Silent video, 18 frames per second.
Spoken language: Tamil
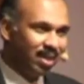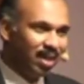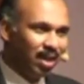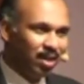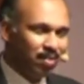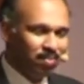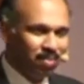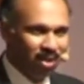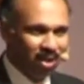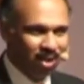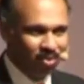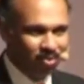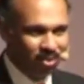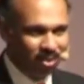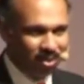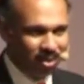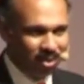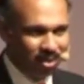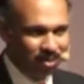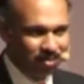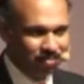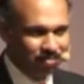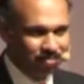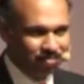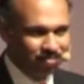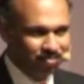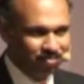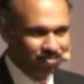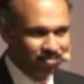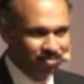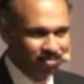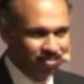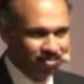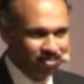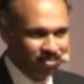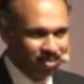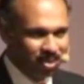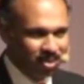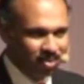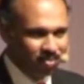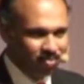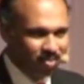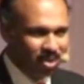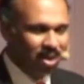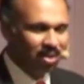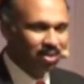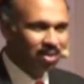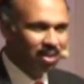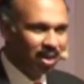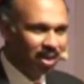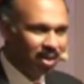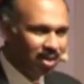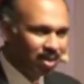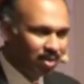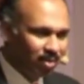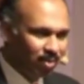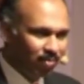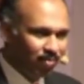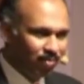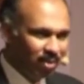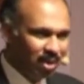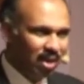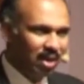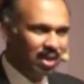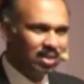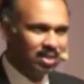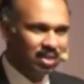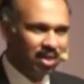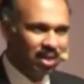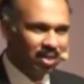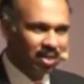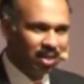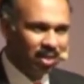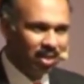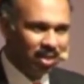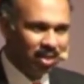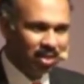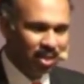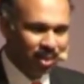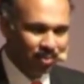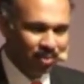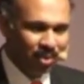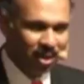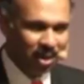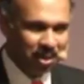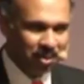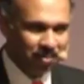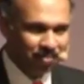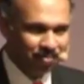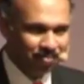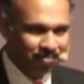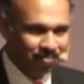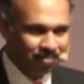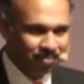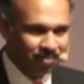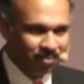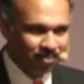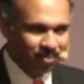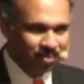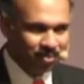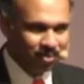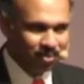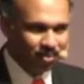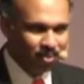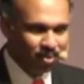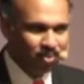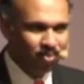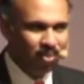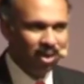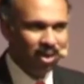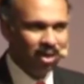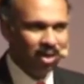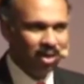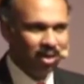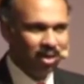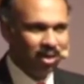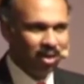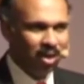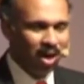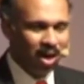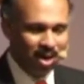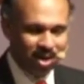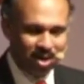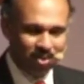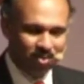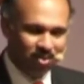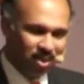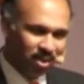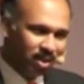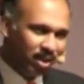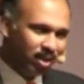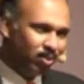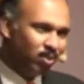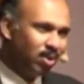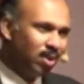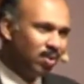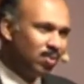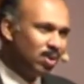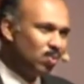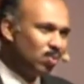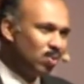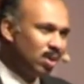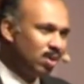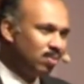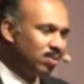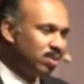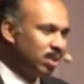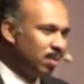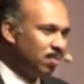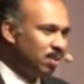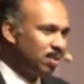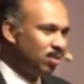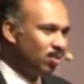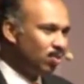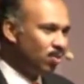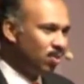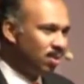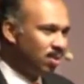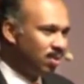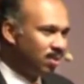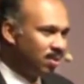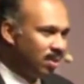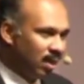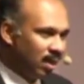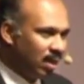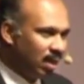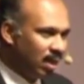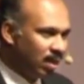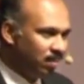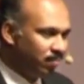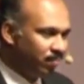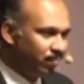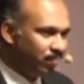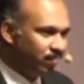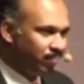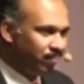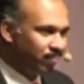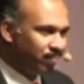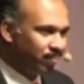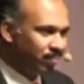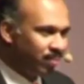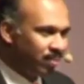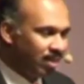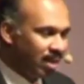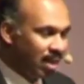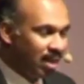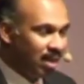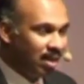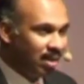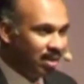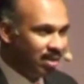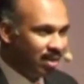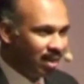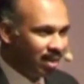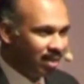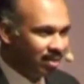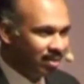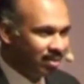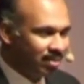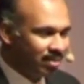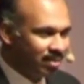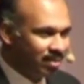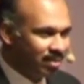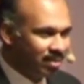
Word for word: எனக்கு அருமையானவர்களே மார்த்தாள் வேலை செய்தது தவறா ஒருவேளை ஆண்டவருக்கே கூட அவள் உணவு சமைத்து கொண்டிருந்திருக்கலாம் நல்லதுதான்